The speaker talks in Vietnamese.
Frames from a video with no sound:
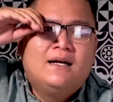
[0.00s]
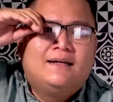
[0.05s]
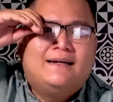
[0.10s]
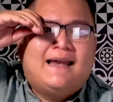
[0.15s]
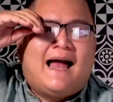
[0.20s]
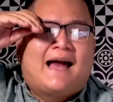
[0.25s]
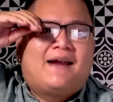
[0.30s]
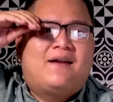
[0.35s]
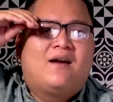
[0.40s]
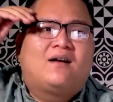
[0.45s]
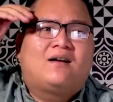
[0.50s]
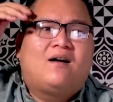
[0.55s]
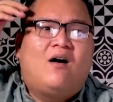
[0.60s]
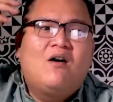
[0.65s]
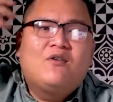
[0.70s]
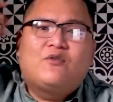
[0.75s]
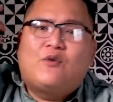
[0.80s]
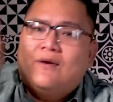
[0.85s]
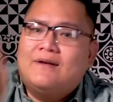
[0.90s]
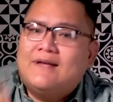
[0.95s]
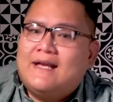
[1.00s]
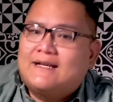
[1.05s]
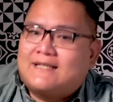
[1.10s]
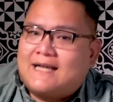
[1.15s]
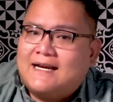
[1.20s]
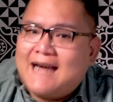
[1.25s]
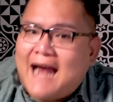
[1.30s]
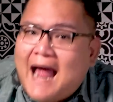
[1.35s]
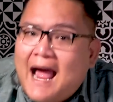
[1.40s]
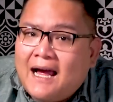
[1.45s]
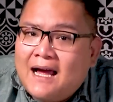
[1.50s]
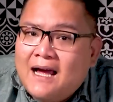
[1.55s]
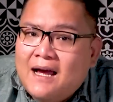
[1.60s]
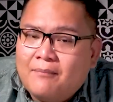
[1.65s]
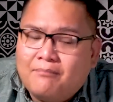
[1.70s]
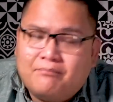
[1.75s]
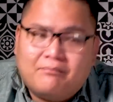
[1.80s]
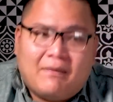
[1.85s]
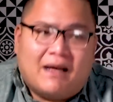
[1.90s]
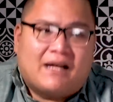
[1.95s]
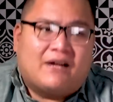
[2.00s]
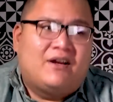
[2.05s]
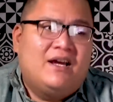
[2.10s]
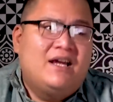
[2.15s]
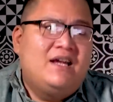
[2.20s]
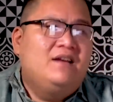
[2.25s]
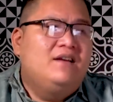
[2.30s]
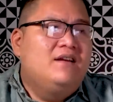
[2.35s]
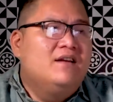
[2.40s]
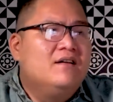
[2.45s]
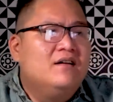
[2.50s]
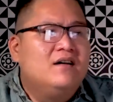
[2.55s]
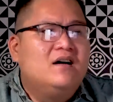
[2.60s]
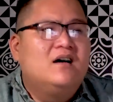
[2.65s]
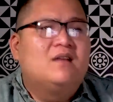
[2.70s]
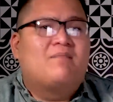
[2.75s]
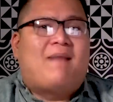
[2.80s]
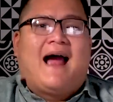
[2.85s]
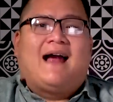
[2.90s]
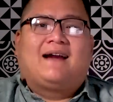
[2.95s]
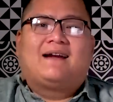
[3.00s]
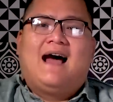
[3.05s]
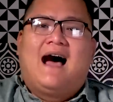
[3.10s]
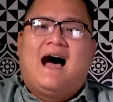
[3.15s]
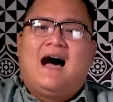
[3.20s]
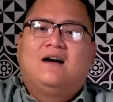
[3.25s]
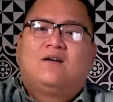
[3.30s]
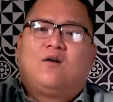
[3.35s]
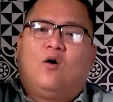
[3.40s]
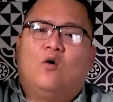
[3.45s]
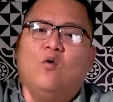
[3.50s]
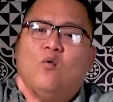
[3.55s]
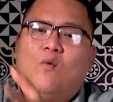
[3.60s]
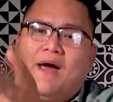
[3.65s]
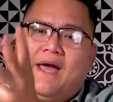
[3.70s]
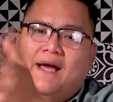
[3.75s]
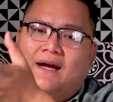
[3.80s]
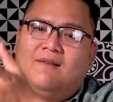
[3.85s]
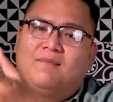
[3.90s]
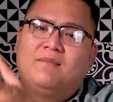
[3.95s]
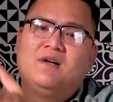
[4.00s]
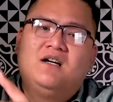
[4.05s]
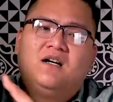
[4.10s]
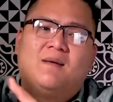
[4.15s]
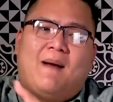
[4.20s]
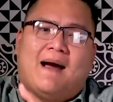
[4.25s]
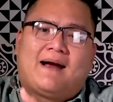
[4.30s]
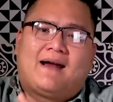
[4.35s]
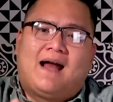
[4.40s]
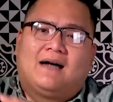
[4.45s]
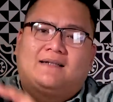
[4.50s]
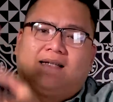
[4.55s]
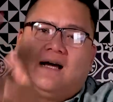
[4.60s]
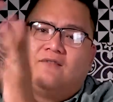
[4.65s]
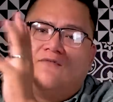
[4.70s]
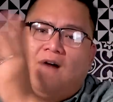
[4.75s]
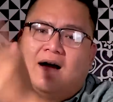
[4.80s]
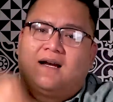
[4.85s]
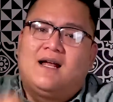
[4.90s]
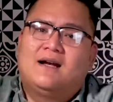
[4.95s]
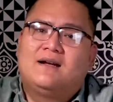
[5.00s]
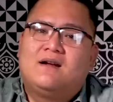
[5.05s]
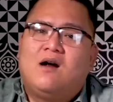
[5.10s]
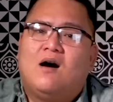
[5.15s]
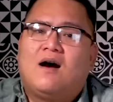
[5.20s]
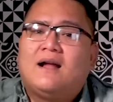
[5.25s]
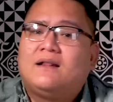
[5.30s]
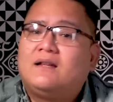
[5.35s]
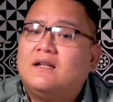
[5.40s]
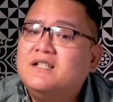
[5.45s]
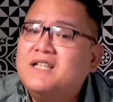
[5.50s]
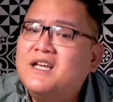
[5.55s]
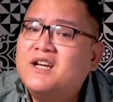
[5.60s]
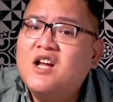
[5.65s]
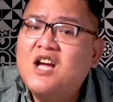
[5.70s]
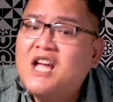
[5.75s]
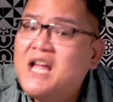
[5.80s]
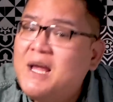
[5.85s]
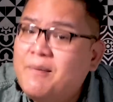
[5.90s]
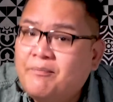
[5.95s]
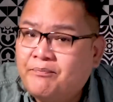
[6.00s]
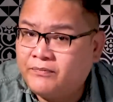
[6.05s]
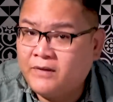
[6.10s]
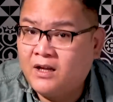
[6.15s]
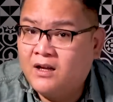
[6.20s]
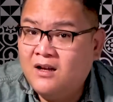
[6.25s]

là nó có chuyện gì xảy ra mà khi đưa bàn thờ của quyền đưa bàn thờ thần phật lên đó cái tự nhiên nó im